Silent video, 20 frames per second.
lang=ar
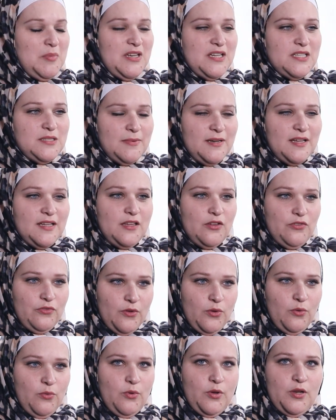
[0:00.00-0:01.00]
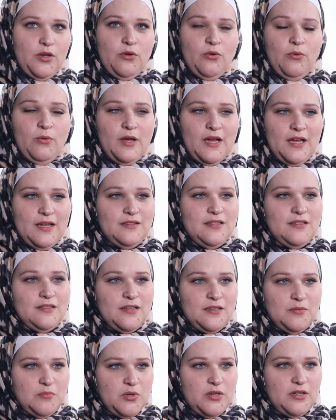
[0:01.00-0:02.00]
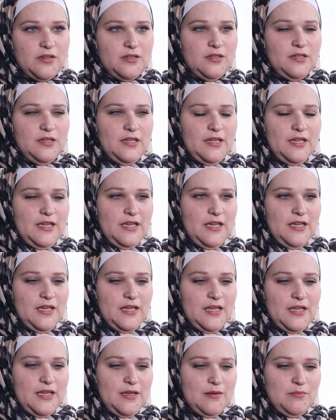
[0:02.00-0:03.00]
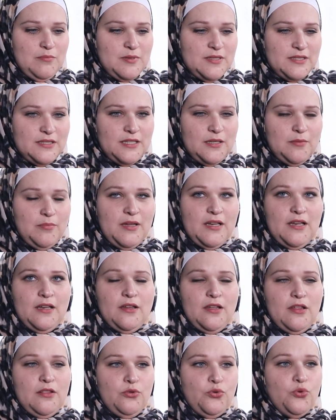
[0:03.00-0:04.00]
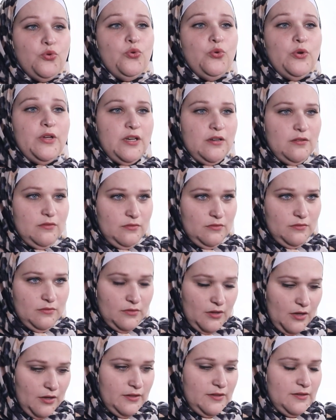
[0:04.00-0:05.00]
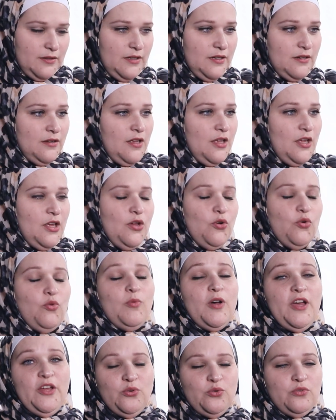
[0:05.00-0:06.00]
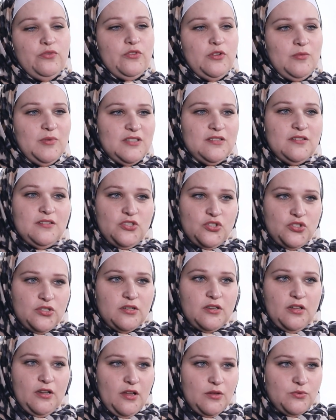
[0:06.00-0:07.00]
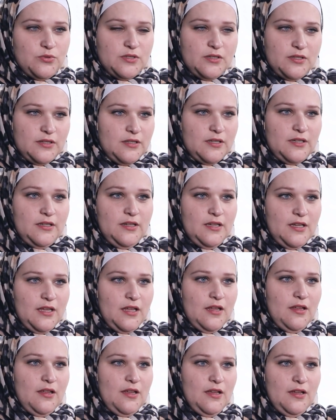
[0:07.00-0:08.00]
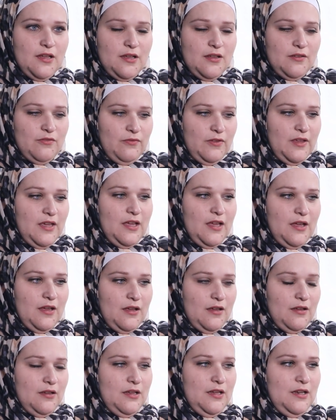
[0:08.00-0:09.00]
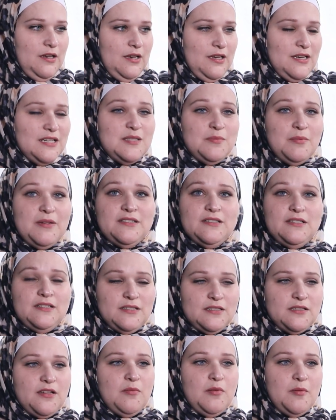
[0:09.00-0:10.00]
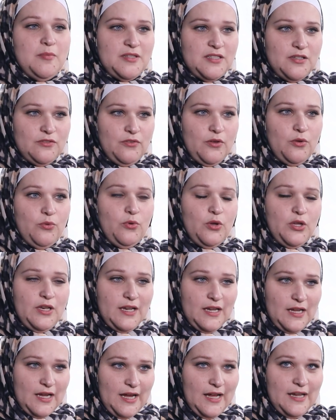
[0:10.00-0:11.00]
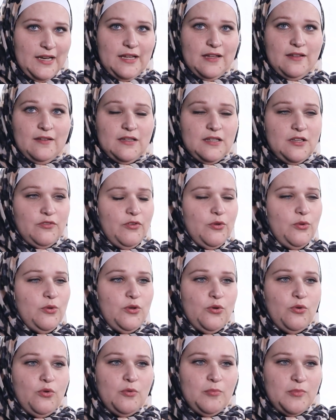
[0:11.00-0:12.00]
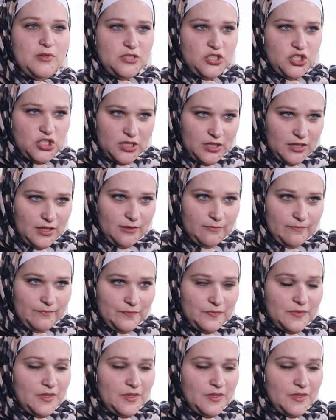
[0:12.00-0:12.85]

بالنسبة للتفول هو عادة مرض بصيب الذكور أكثر ومعروف أنه منطقة الشرق الأوسط عندنا فيها نسبة الإصابة بالتفول عالية التفول هو مرض جيني